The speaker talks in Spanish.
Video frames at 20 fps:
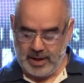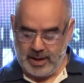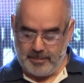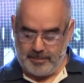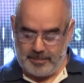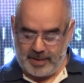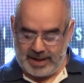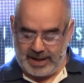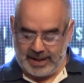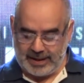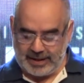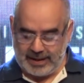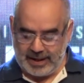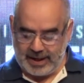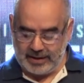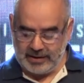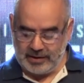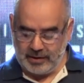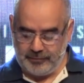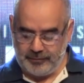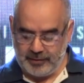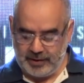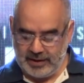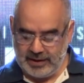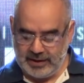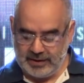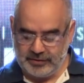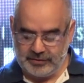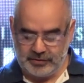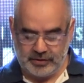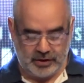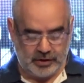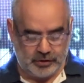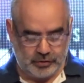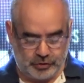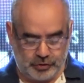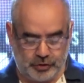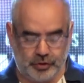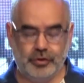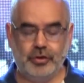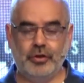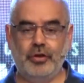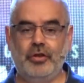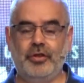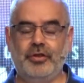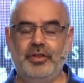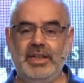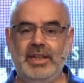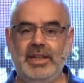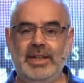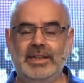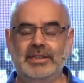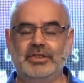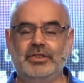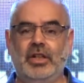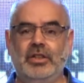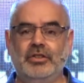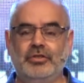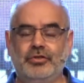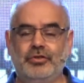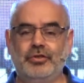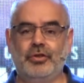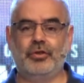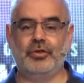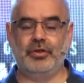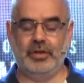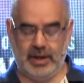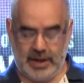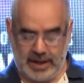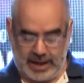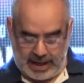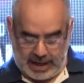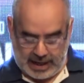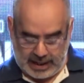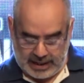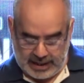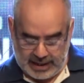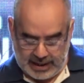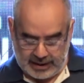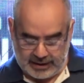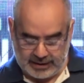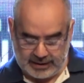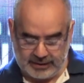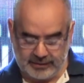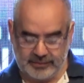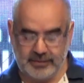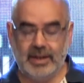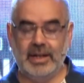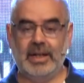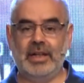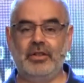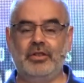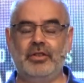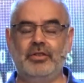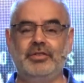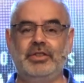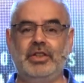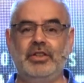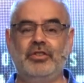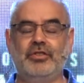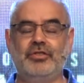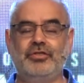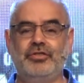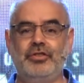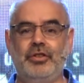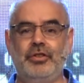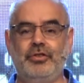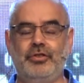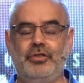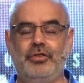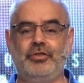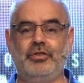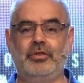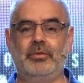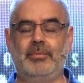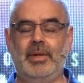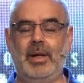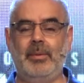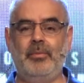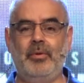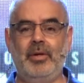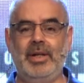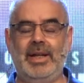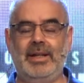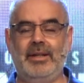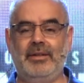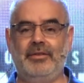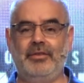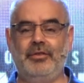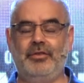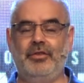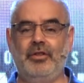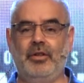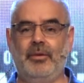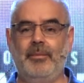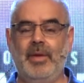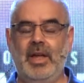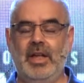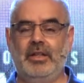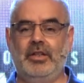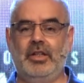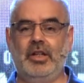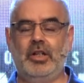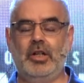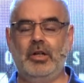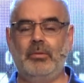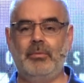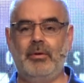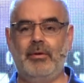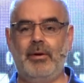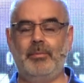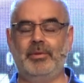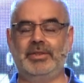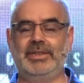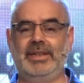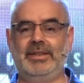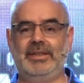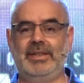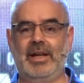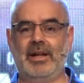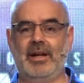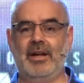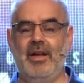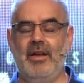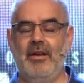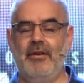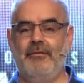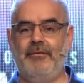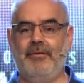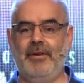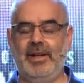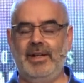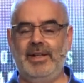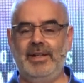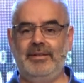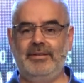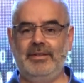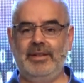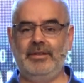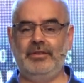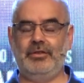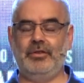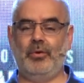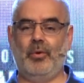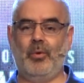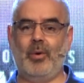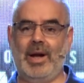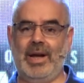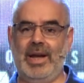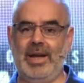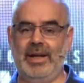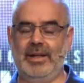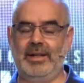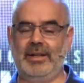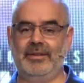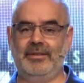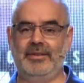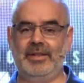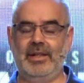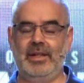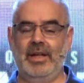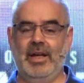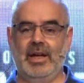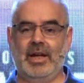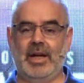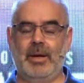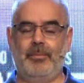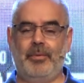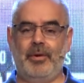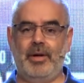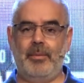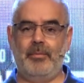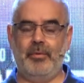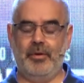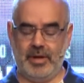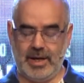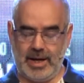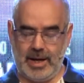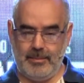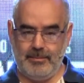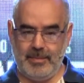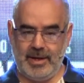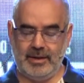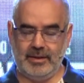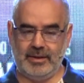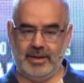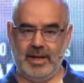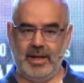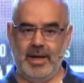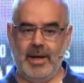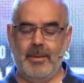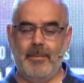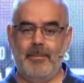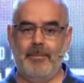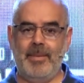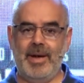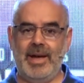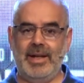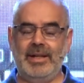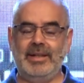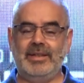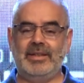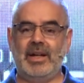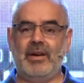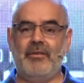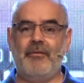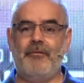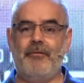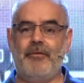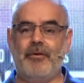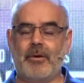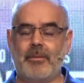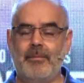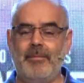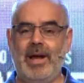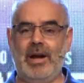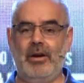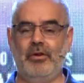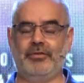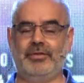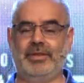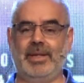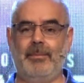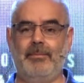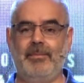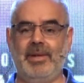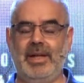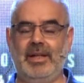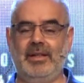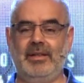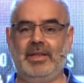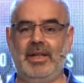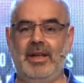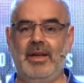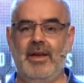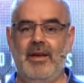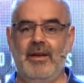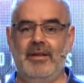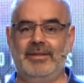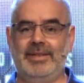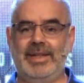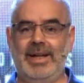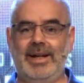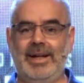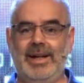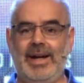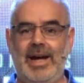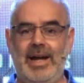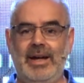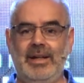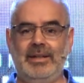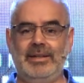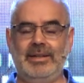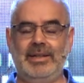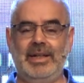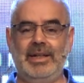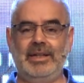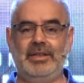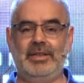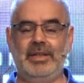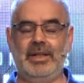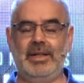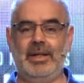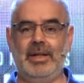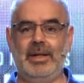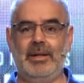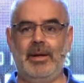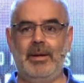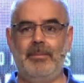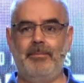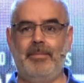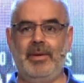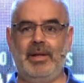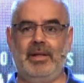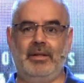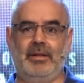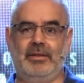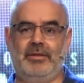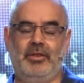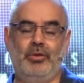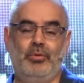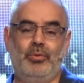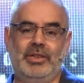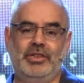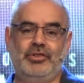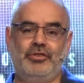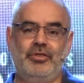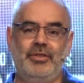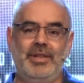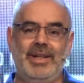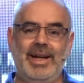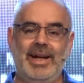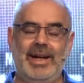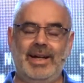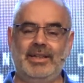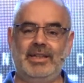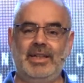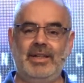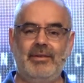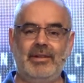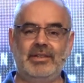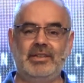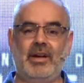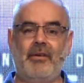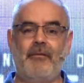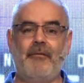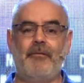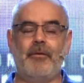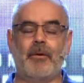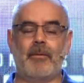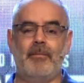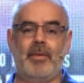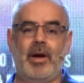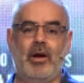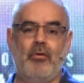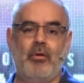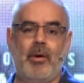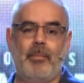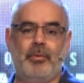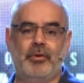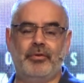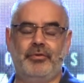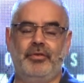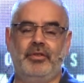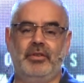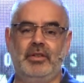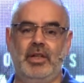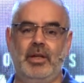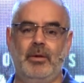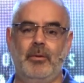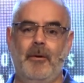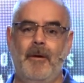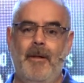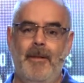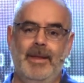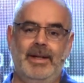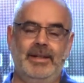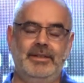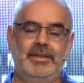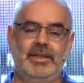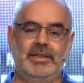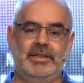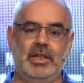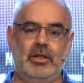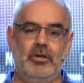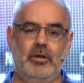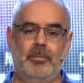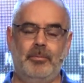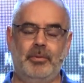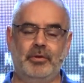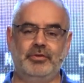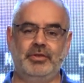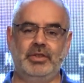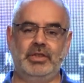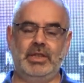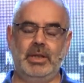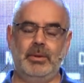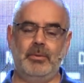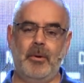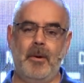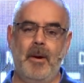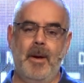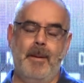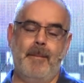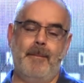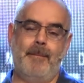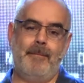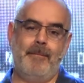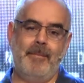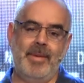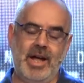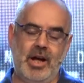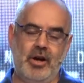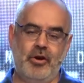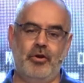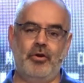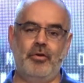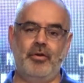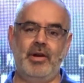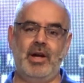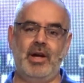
Para el que anda feliz, todos los días son alegres. Entonces nosotros tomamos la decisión de cómo vamos a estar felices o alegres, ¿sí? que podamos realmente ver y transformar los ambientes, sacar de esa eh, eh, situación negativa, transformarlo a positivo. Y si es algo positivo, mejor